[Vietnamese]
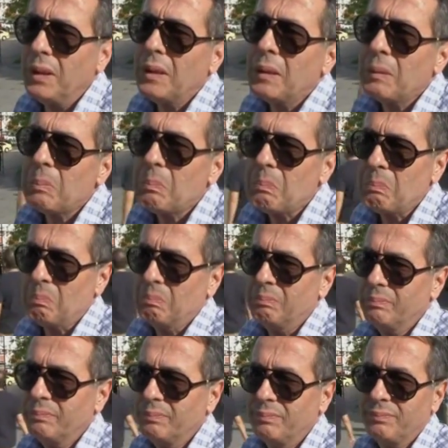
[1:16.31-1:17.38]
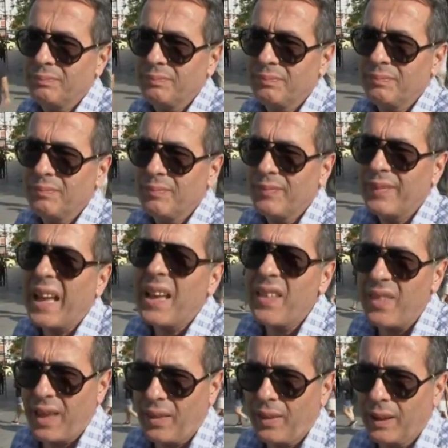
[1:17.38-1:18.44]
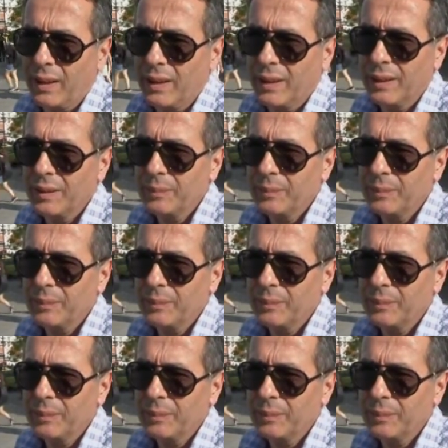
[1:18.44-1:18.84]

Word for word: đã giúp đảng này nắm quyền hồi tháng Giêng vừa qua.